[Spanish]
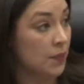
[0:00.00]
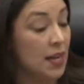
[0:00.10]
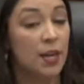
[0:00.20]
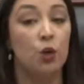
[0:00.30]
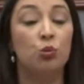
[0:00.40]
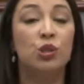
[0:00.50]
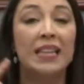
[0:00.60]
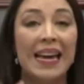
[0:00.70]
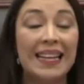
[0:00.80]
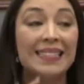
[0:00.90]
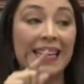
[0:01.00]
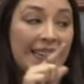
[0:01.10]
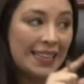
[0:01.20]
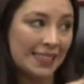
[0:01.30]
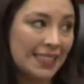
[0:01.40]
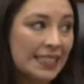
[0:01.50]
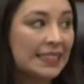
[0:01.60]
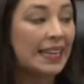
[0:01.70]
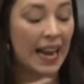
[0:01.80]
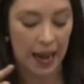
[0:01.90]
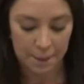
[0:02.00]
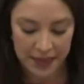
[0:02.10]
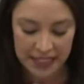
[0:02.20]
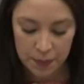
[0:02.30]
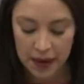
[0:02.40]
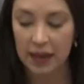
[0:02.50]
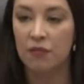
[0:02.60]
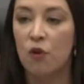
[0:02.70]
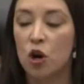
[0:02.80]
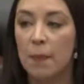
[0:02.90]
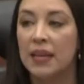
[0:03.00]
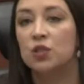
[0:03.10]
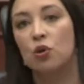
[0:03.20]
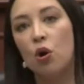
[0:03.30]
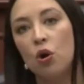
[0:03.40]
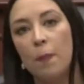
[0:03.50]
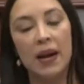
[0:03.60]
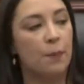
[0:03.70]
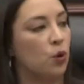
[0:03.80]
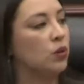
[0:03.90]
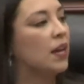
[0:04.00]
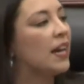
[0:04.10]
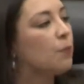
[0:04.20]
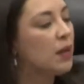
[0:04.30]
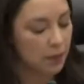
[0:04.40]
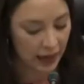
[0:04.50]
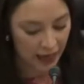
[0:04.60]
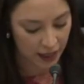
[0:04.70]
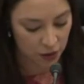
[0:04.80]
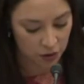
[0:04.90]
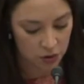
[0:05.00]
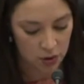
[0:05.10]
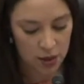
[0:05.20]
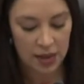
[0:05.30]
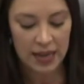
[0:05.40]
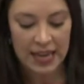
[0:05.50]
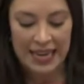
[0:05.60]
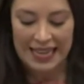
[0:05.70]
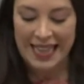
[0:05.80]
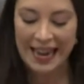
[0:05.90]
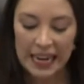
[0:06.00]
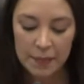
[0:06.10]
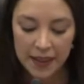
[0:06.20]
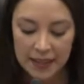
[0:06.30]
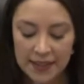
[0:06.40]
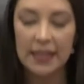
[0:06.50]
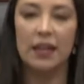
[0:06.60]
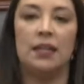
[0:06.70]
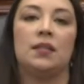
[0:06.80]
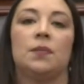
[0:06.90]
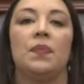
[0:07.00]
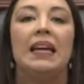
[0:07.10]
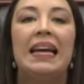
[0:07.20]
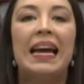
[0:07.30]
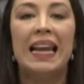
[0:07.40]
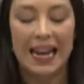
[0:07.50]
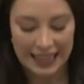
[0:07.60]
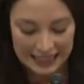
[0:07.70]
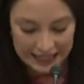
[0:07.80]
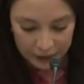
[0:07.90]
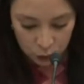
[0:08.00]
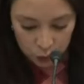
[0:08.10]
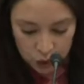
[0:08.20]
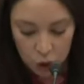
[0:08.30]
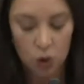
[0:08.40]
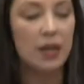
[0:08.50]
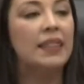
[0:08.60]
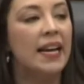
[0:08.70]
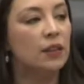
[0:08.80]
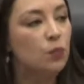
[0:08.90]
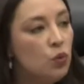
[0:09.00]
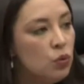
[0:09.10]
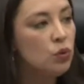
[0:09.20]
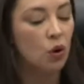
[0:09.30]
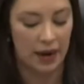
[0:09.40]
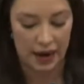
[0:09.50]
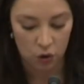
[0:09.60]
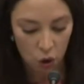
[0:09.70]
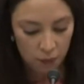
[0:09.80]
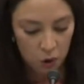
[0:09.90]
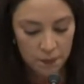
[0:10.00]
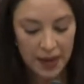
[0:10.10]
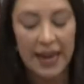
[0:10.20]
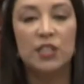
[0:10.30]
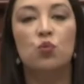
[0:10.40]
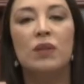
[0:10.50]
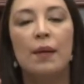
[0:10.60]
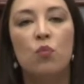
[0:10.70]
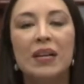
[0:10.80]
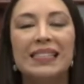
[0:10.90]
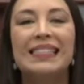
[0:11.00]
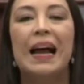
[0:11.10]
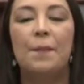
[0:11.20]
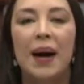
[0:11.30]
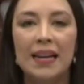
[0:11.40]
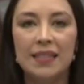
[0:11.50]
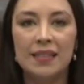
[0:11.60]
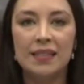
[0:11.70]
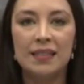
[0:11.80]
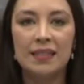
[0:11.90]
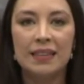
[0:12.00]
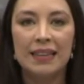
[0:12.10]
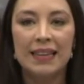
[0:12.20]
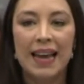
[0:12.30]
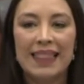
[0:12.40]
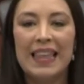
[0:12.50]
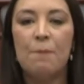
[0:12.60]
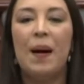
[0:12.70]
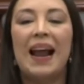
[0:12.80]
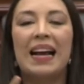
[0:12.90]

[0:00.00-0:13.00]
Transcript: Y ustedes se resisten a la misma reforma solo para proteger privilegios. Y déjenme decirles que la restitución de Edmundo Jacobo es una muestra más de para